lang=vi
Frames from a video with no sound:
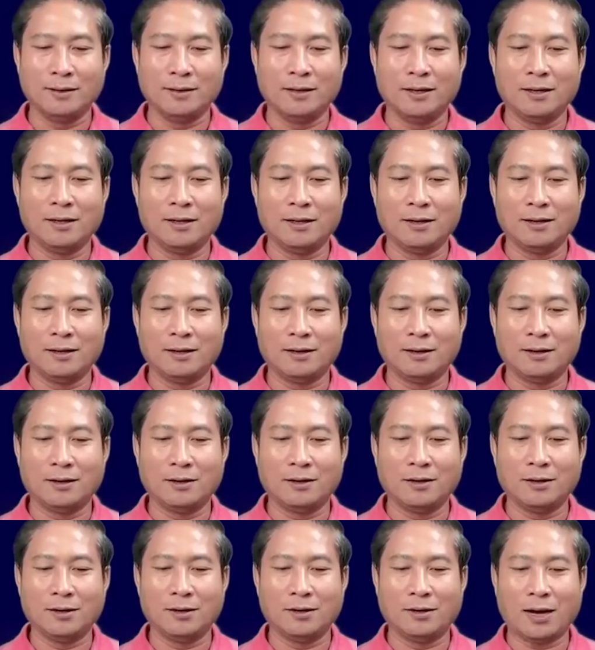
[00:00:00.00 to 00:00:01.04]

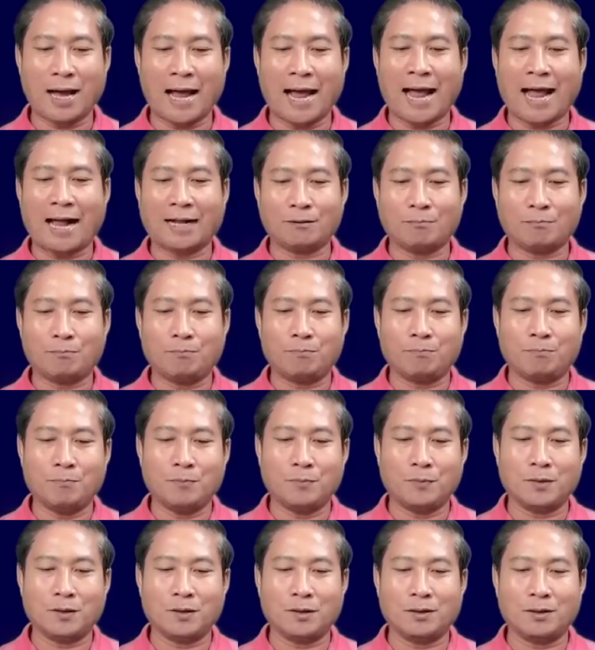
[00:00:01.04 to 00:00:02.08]
ờ ai
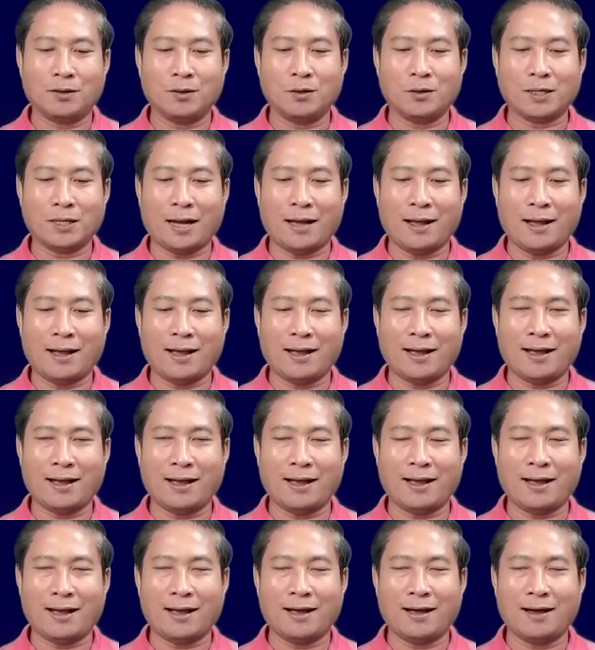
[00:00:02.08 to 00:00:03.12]
đôi
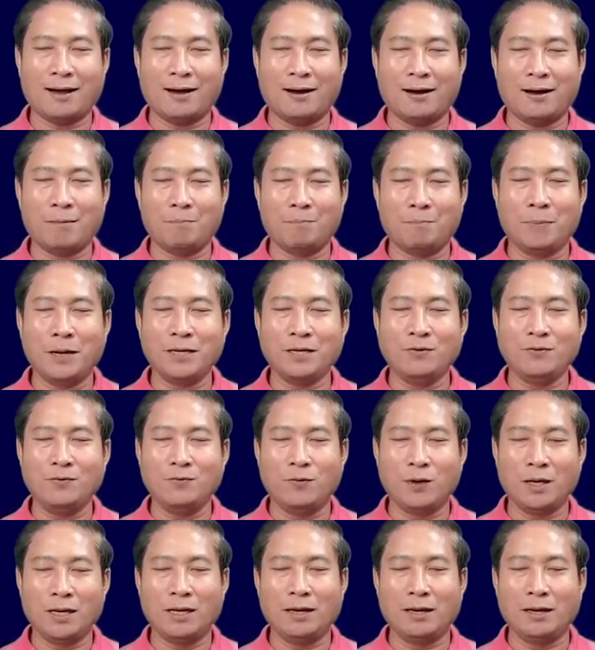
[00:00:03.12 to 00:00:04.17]
tha pinh
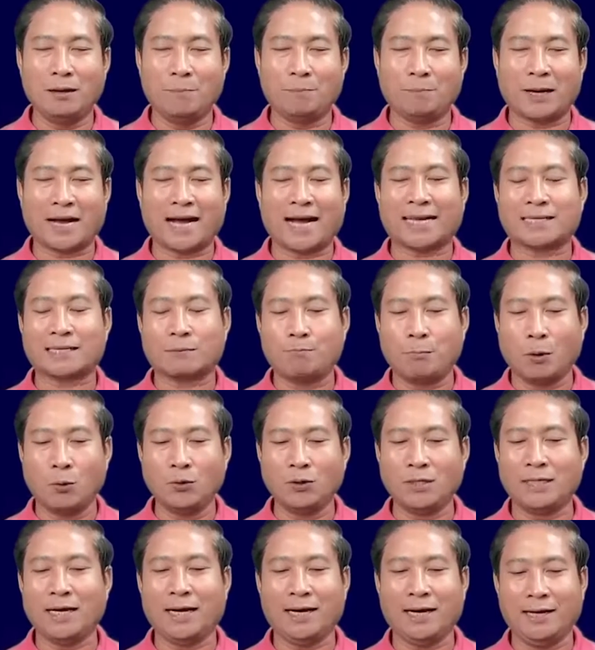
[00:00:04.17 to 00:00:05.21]
vây và cắt
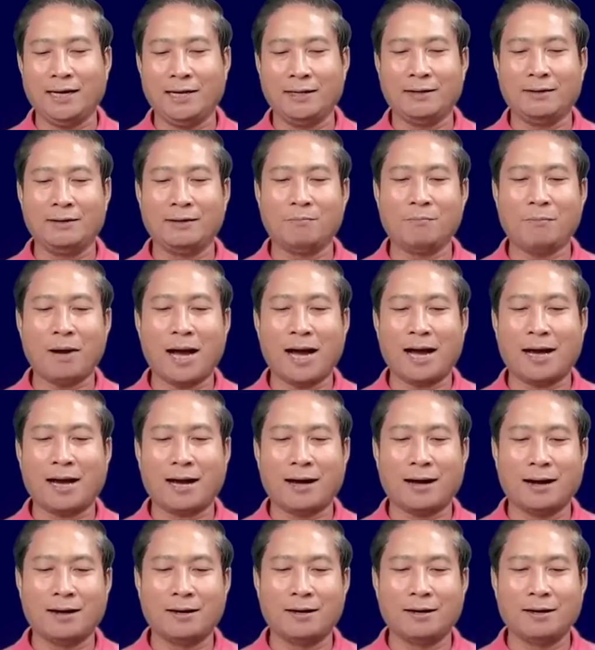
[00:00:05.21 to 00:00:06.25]
pu chứ bà
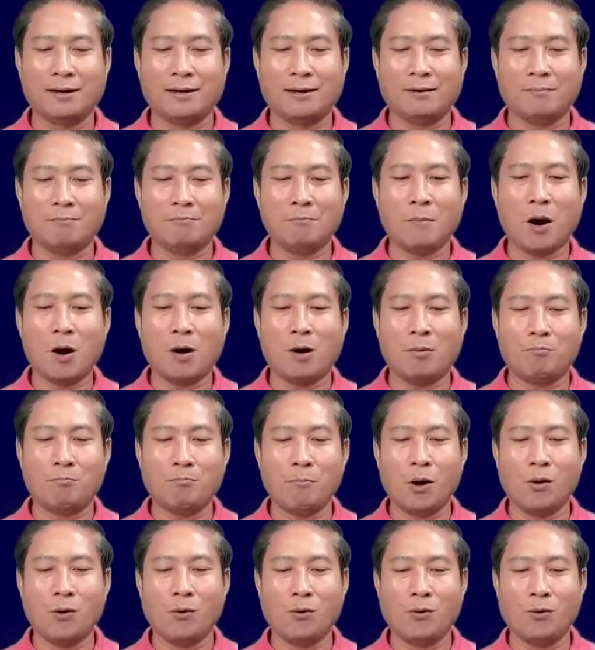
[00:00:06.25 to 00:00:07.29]
bỏ
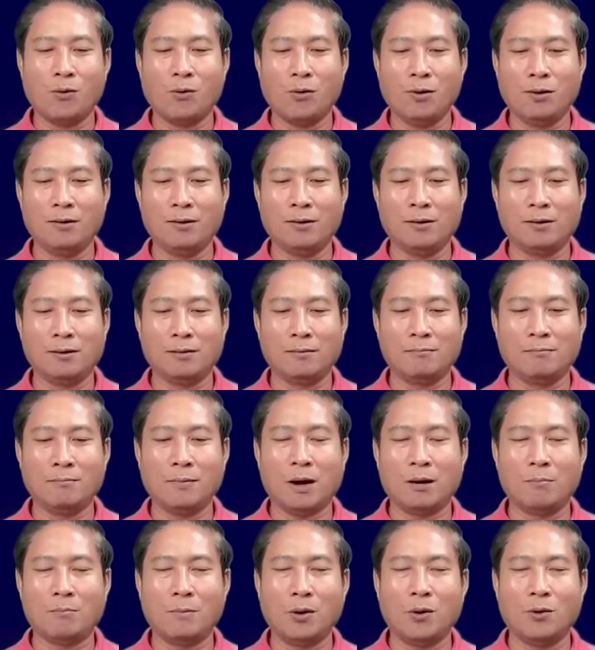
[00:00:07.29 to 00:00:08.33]
bố
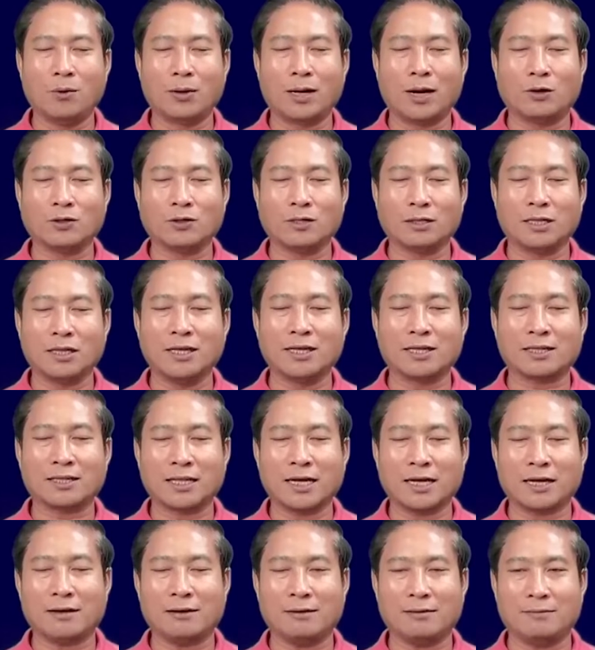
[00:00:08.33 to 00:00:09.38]
bỏ bố đòi thiết
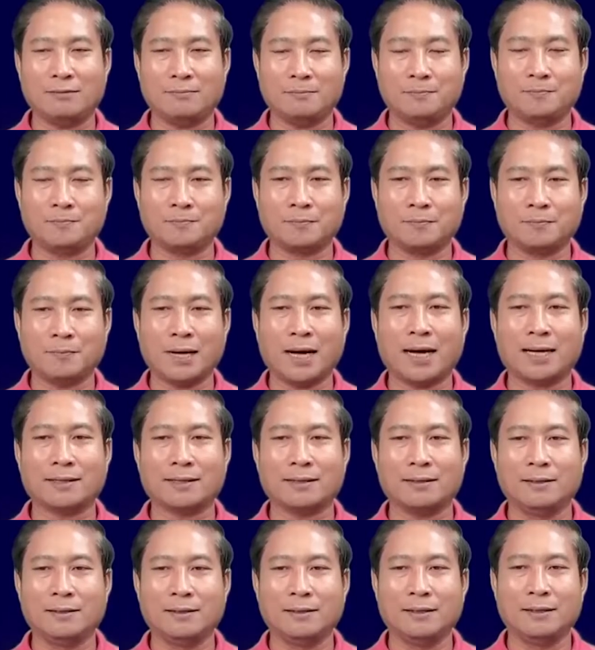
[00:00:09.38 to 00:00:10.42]
tức bạn
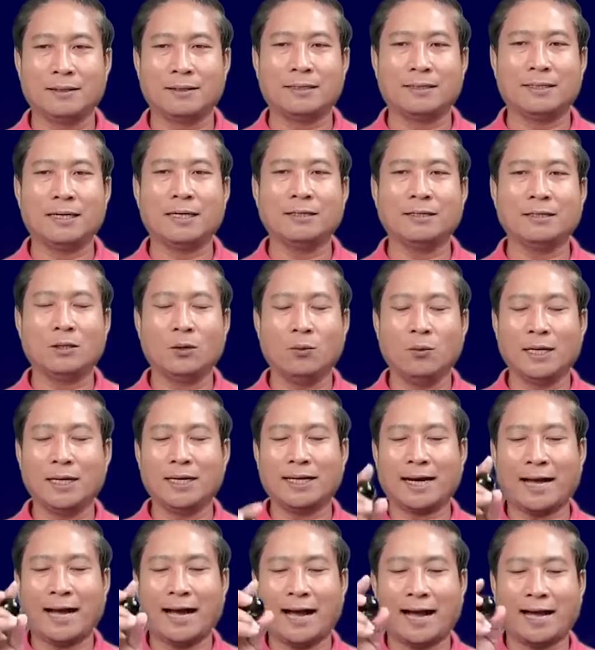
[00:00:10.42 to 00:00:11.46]
chẳng
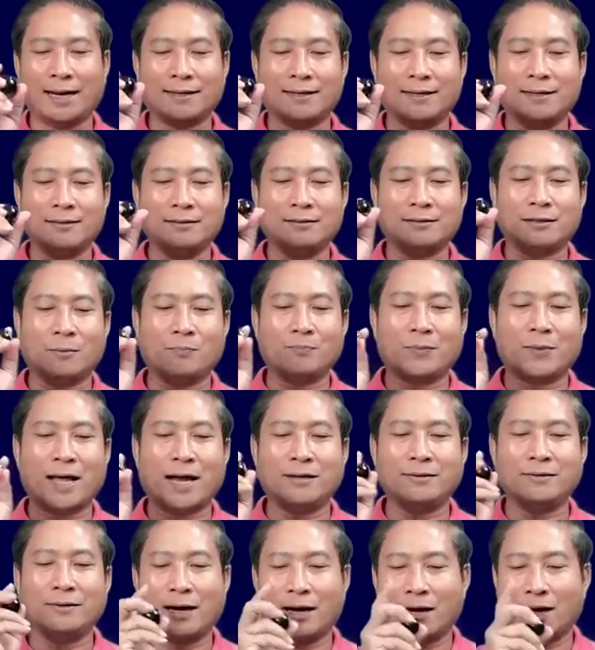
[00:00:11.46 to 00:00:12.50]
khuy khả năng sẵn
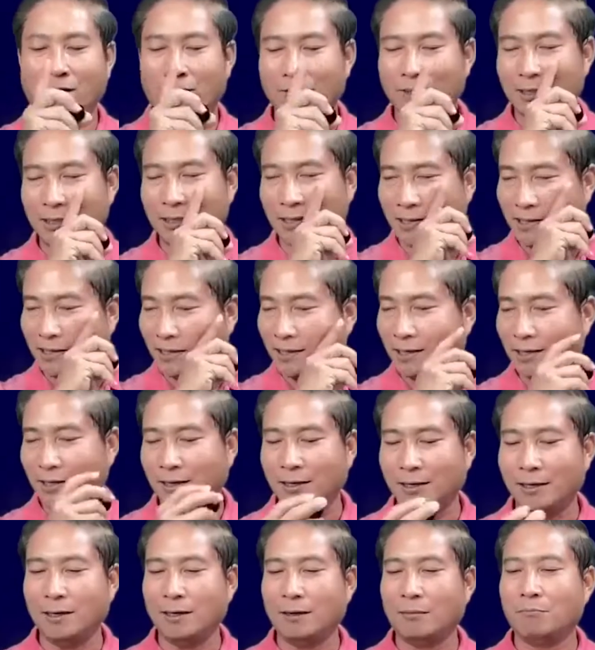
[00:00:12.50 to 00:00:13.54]
đau ôi uh,
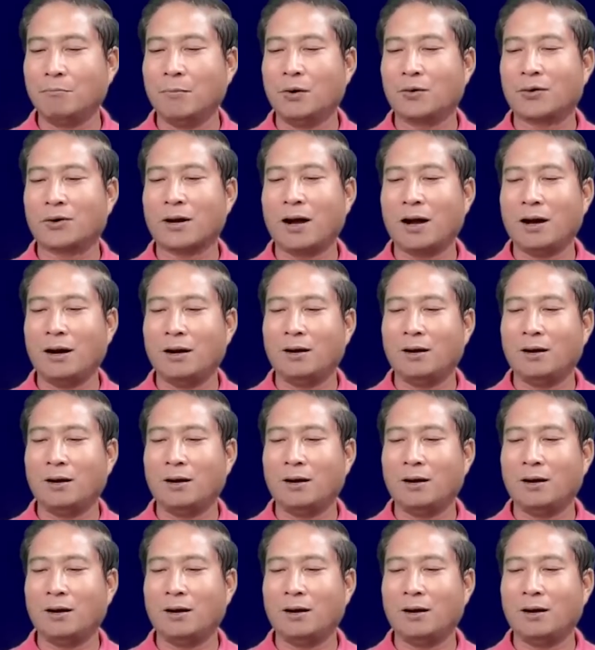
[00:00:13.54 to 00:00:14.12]
bộ ró